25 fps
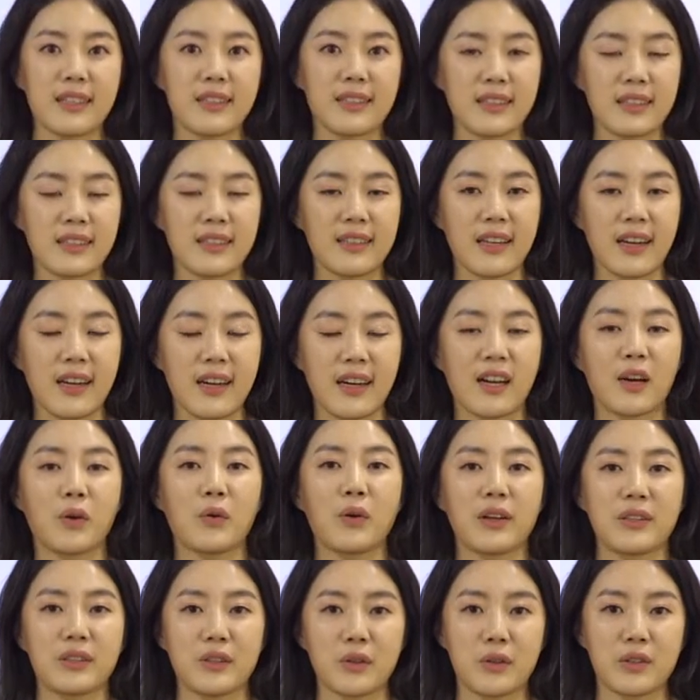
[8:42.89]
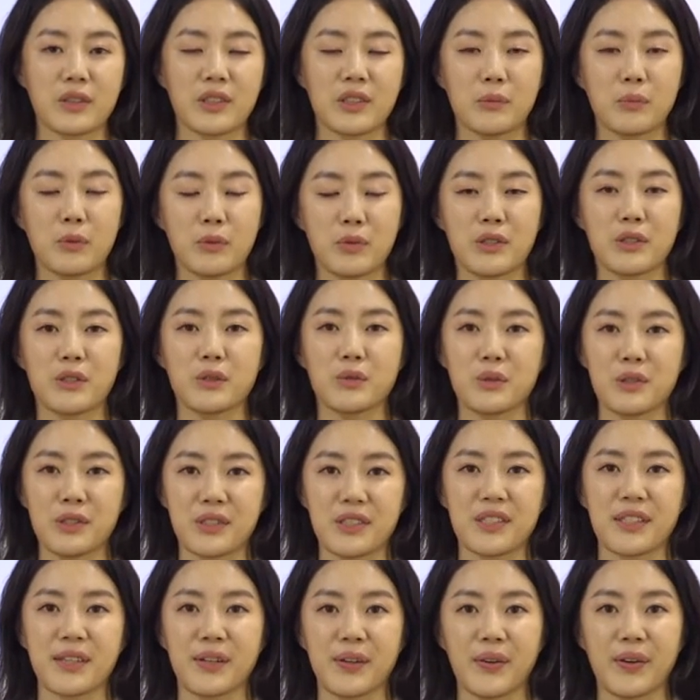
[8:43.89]
붉은색을 띈다라고 하는 것을 보실 수
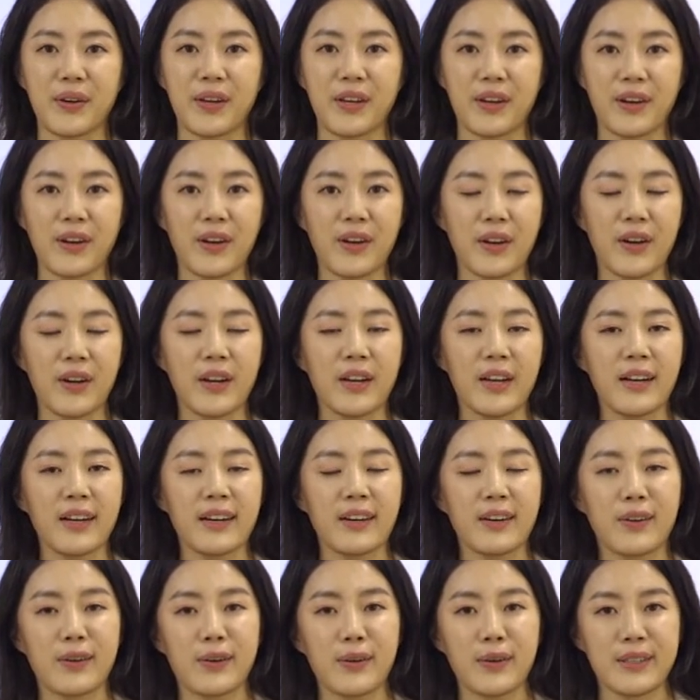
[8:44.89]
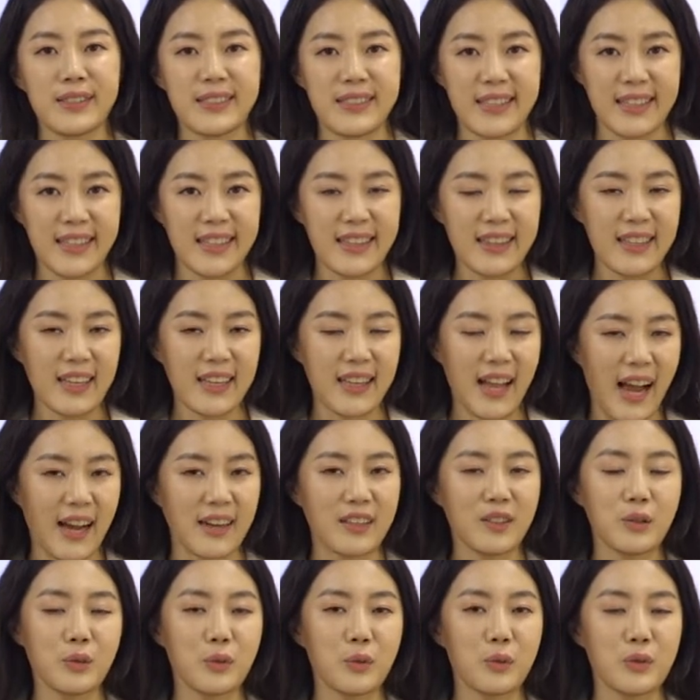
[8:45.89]
있을 거예요. 어, 이제 기타
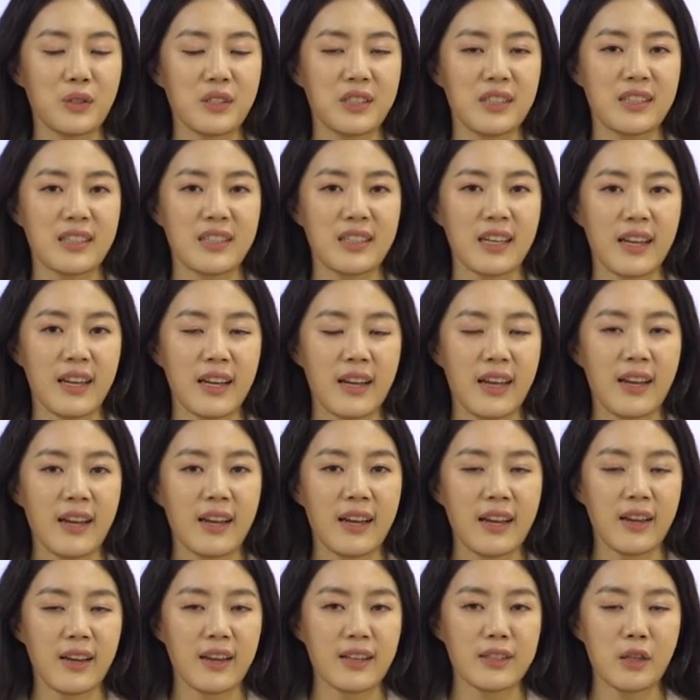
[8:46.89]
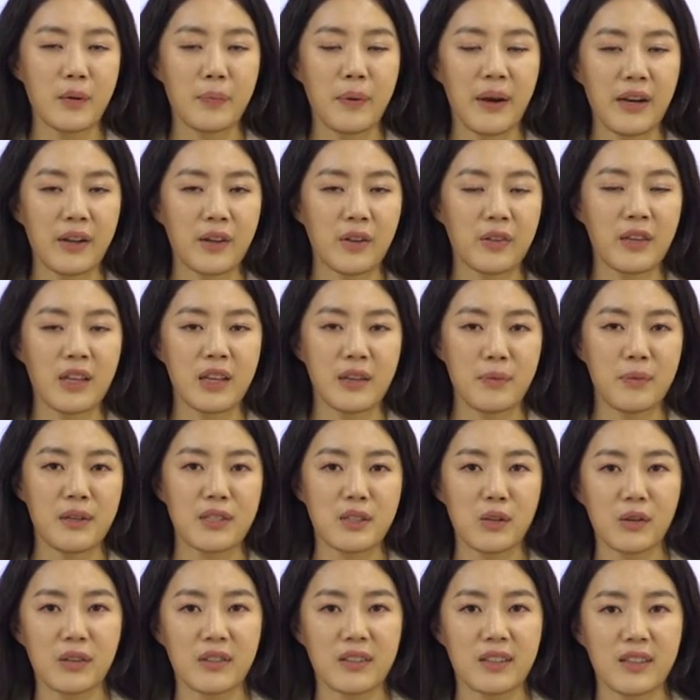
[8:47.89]
다른 도시에서 발견된 이
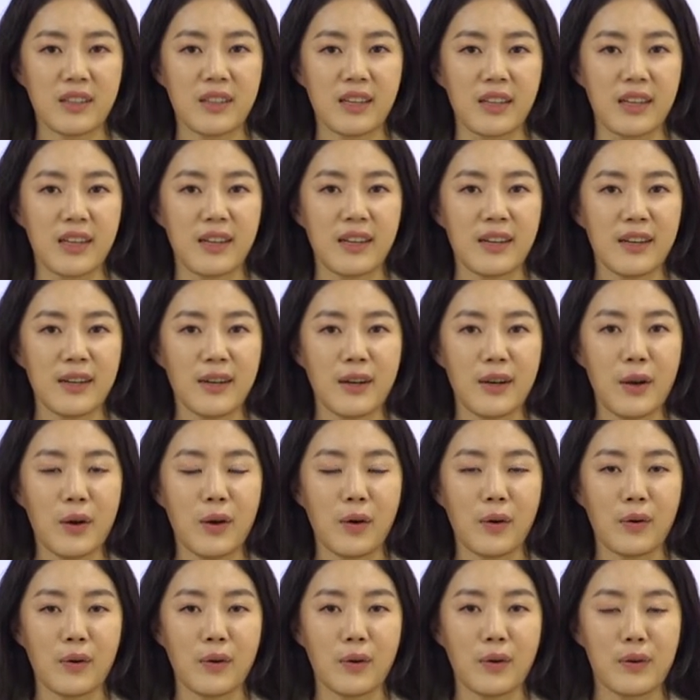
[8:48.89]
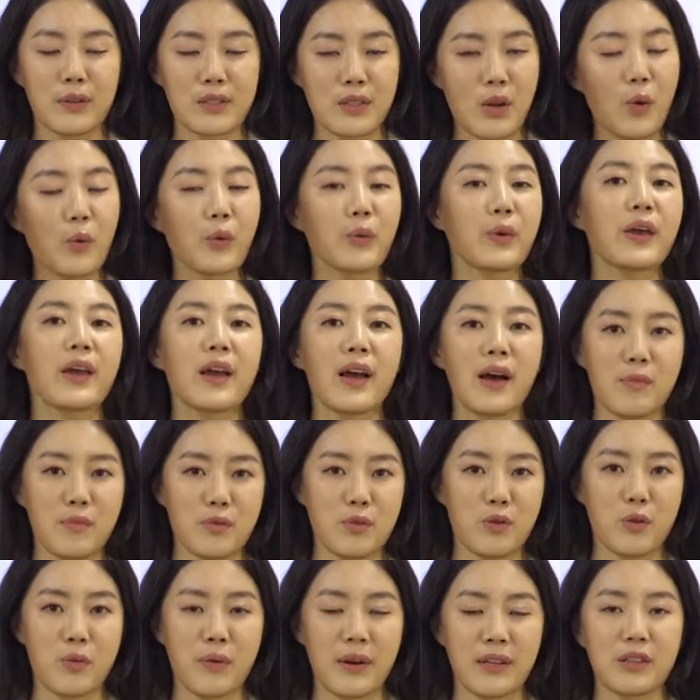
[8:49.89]
비석들이 어,
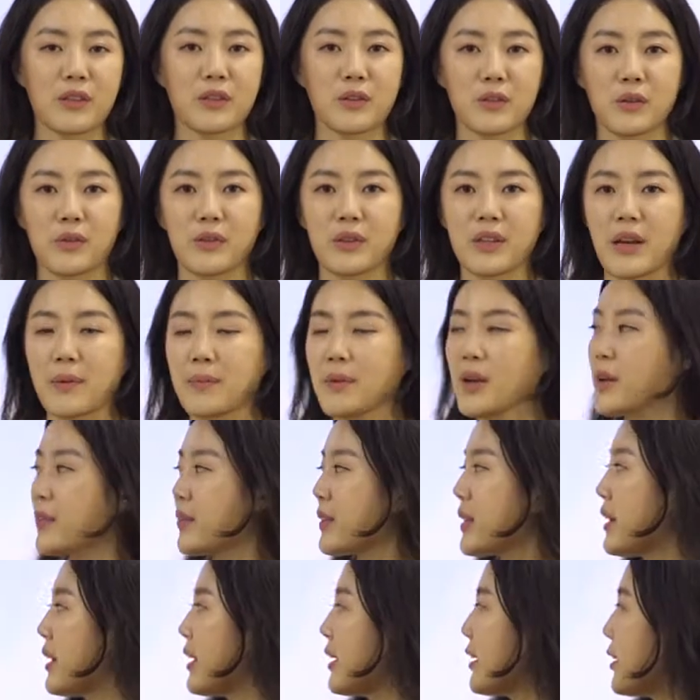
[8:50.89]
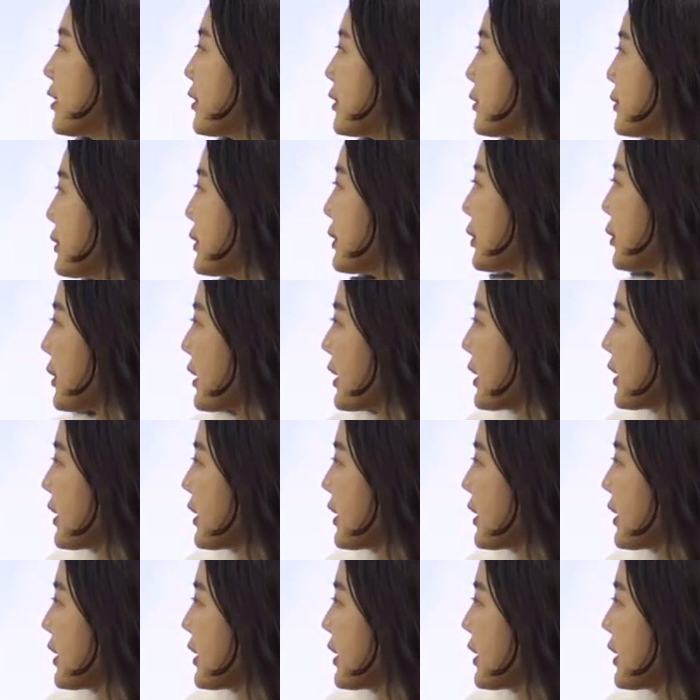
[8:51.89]
석회암으로 만들어졌다면 어,